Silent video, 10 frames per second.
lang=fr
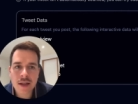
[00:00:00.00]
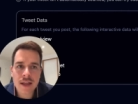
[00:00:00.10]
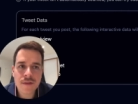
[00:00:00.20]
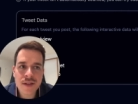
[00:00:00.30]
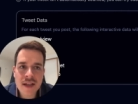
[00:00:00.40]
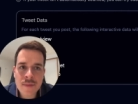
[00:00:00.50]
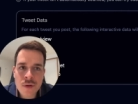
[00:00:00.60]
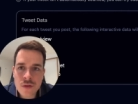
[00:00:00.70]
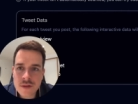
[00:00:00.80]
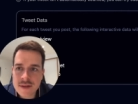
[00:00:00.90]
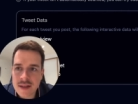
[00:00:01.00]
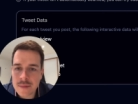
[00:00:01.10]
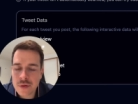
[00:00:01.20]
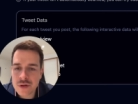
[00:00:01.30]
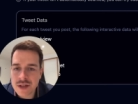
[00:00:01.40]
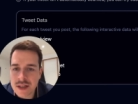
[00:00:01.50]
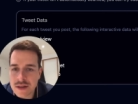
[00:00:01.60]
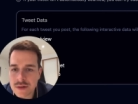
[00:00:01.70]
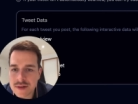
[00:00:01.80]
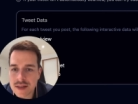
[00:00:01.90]
Évidemment, c'est un projet,
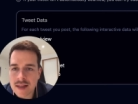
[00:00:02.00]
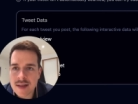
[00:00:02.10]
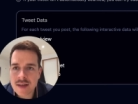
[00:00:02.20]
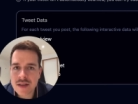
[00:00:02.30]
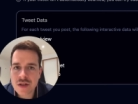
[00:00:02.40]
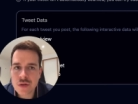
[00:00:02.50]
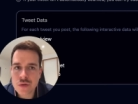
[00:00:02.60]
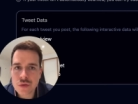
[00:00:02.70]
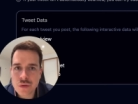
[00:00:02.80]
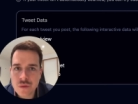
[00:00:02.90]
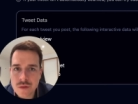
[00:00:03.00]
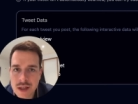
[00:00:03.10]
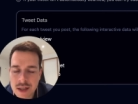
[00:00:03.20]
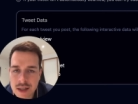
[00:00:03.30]
euh, c'est assez intelligent, je trouve,